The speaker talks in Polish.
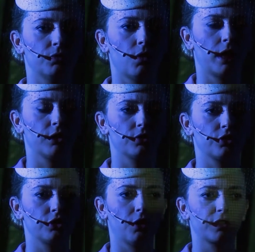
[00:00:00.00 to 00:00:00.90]
wołając
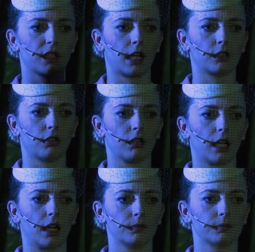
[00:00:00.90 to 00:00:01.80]
żydowska
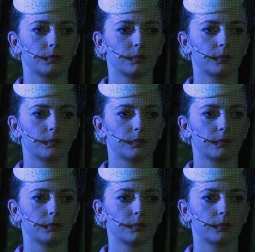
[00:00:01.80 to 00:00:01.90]
aktorka,